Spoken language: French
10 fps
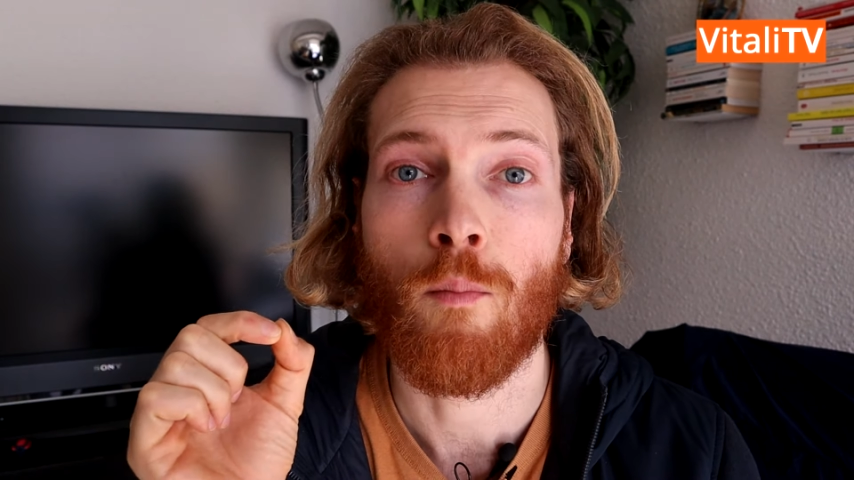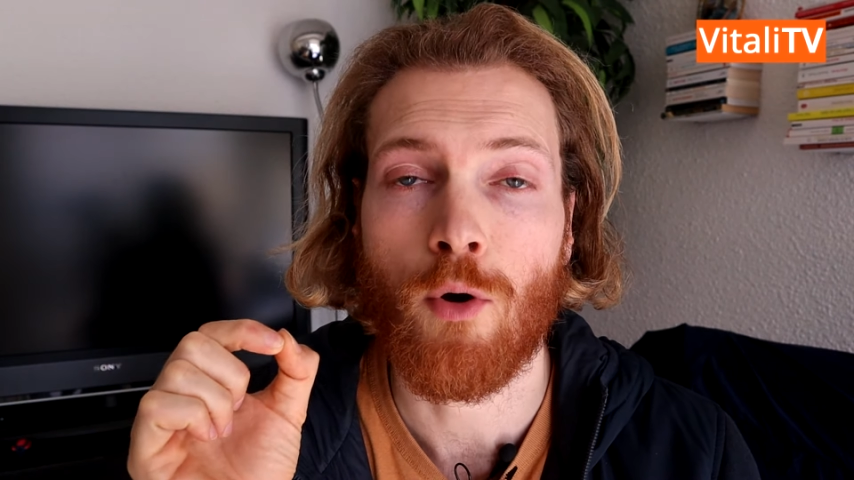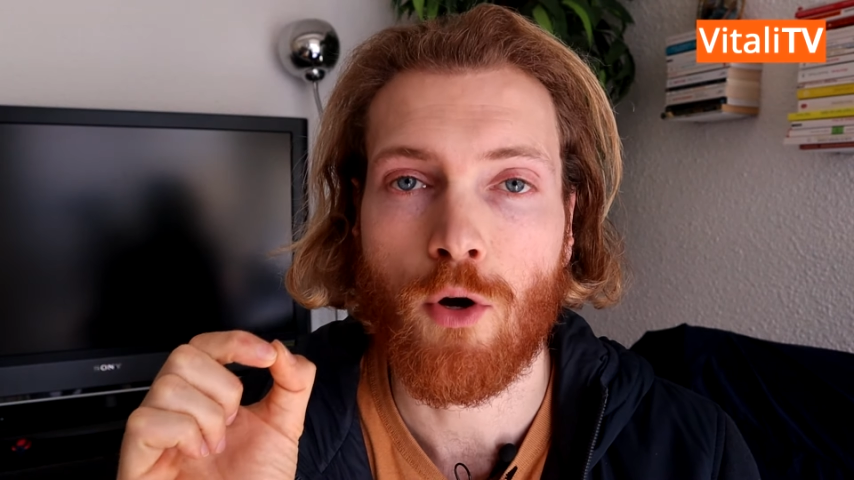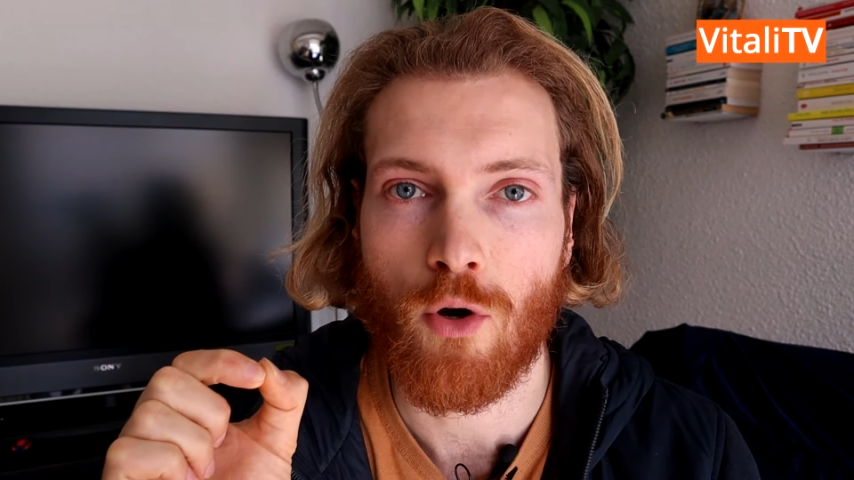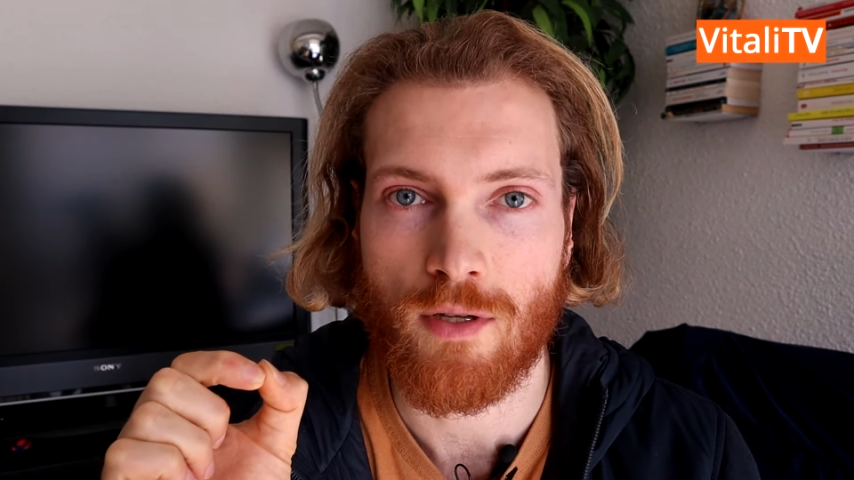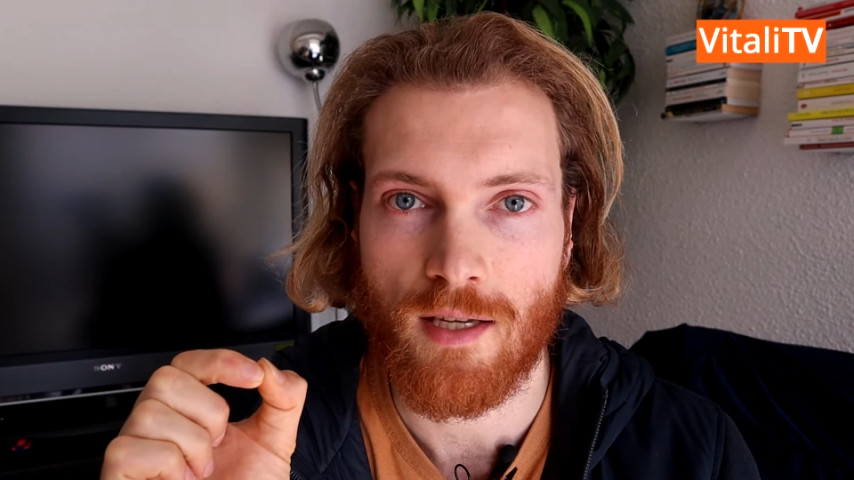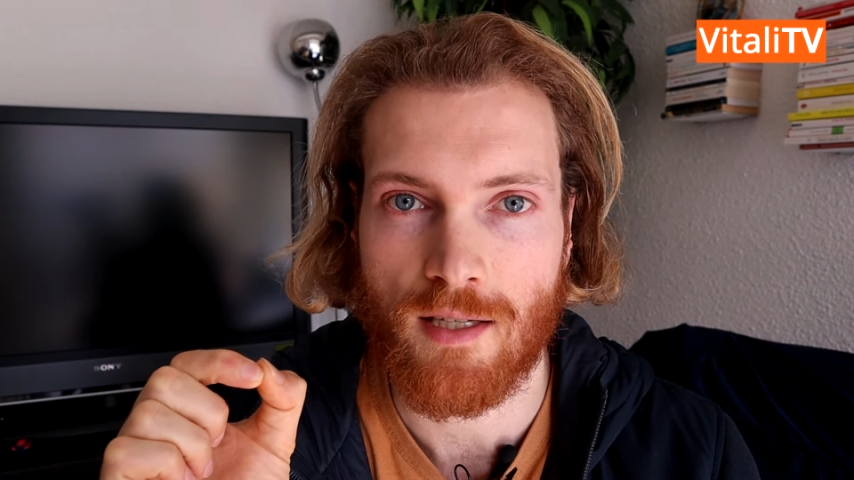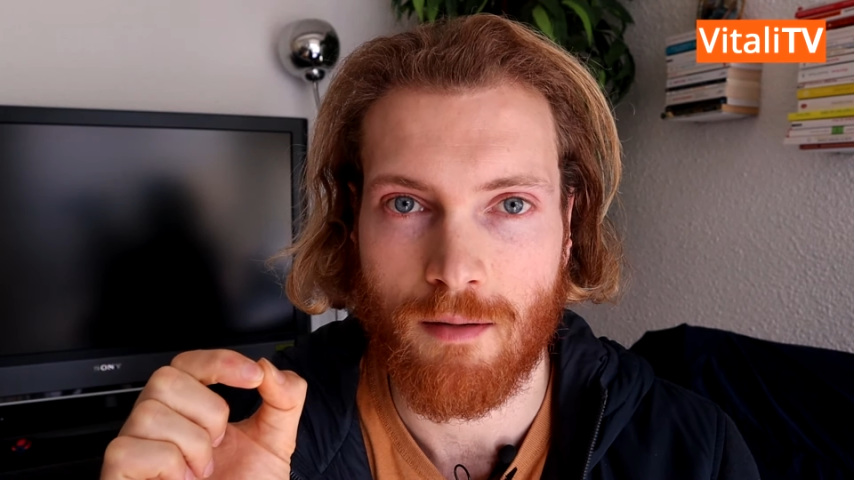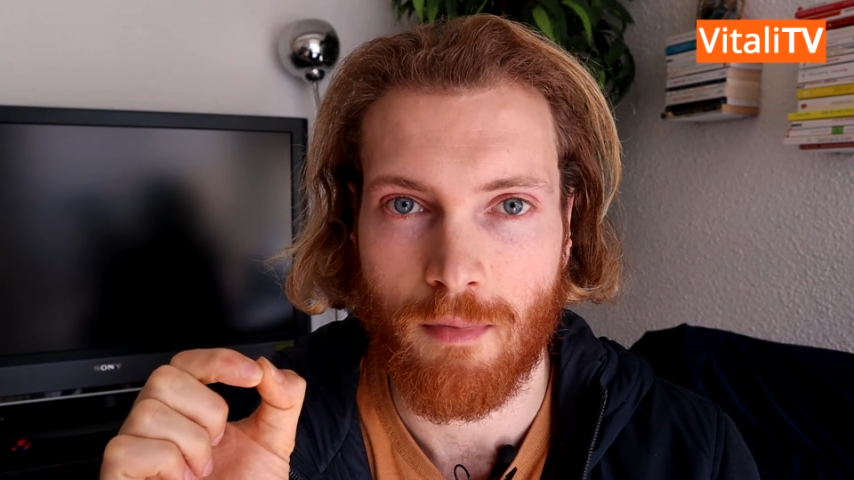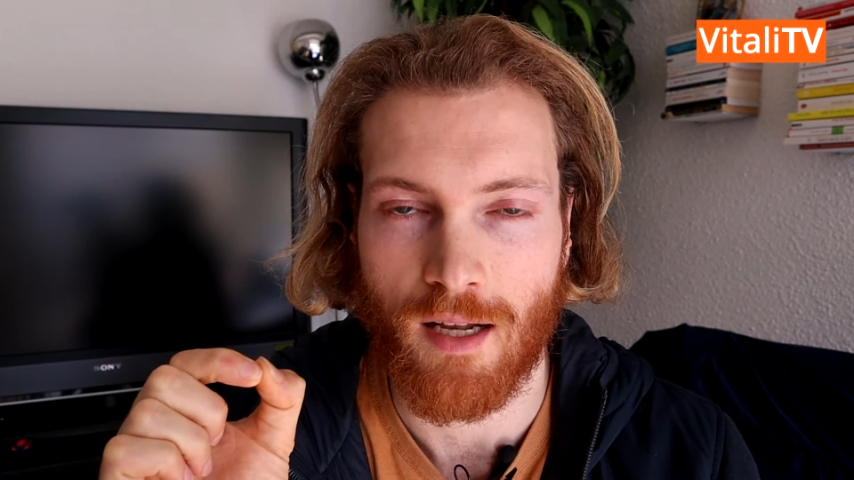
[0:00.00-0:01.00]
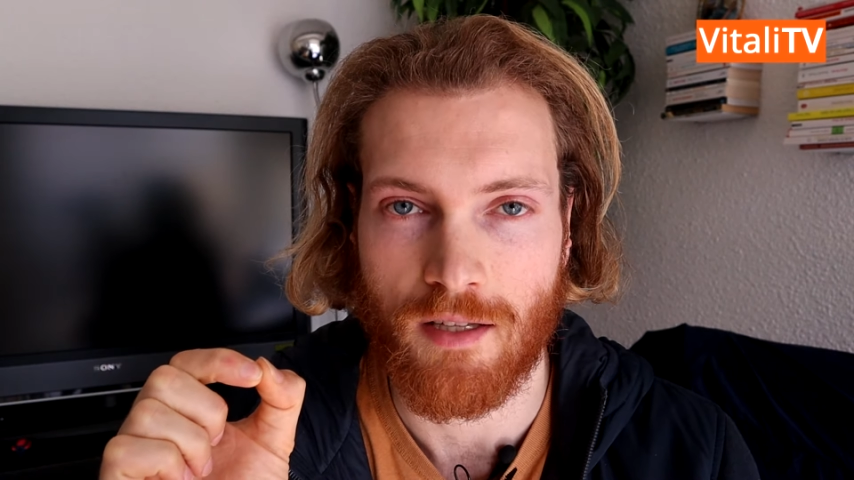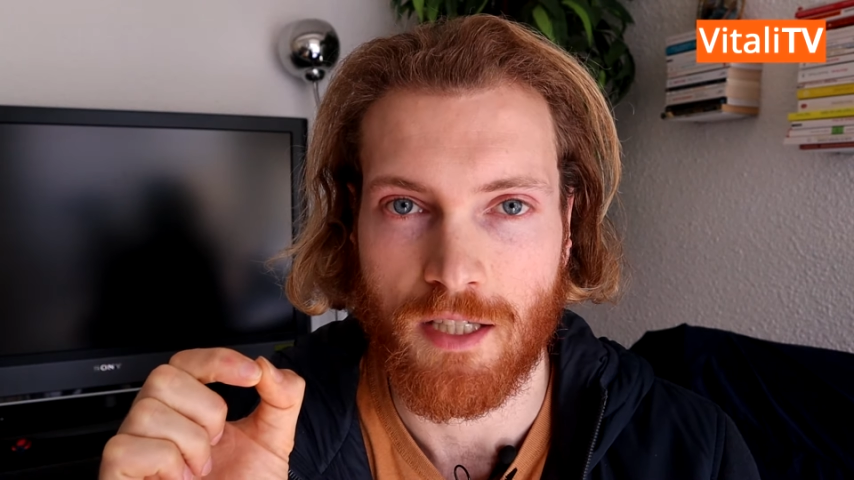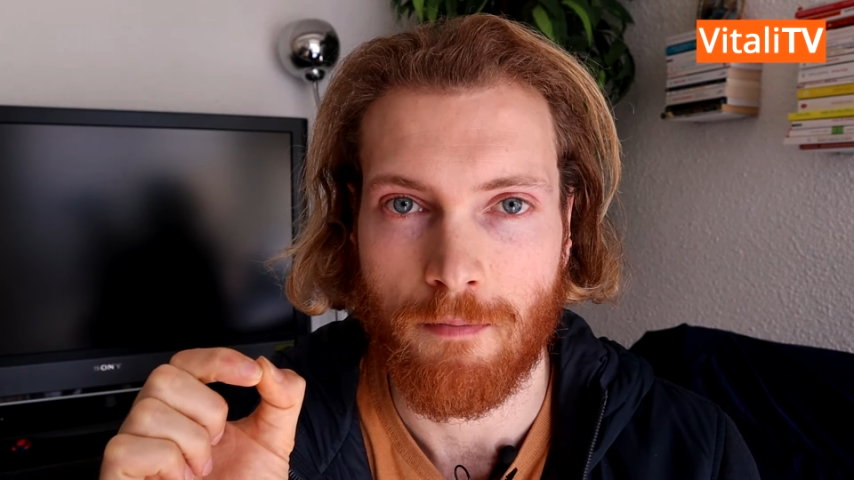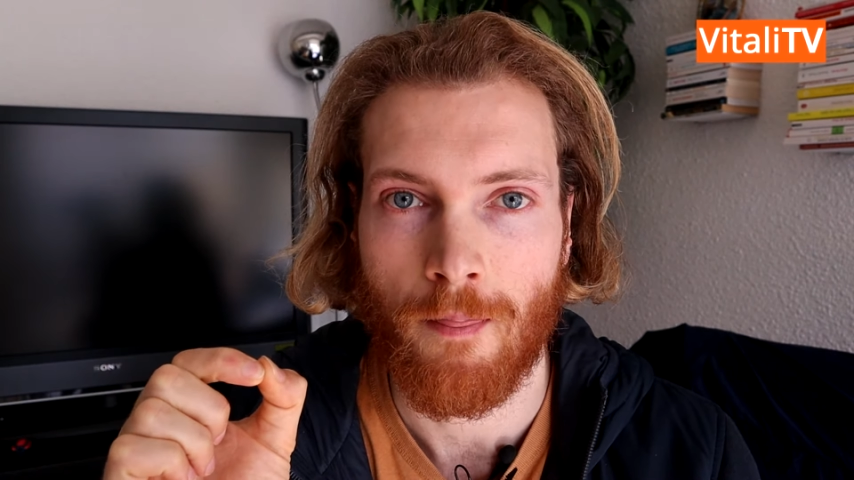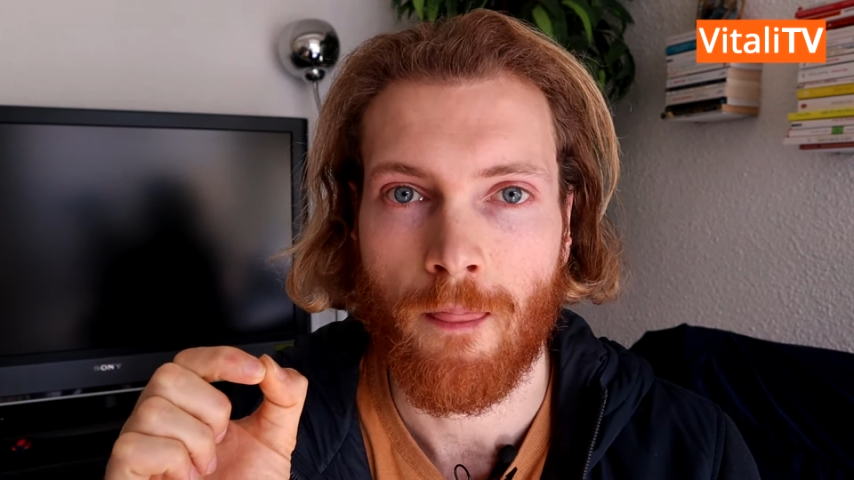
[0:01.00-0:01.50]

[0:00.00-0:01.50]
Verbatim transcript: peut causer ces maladies.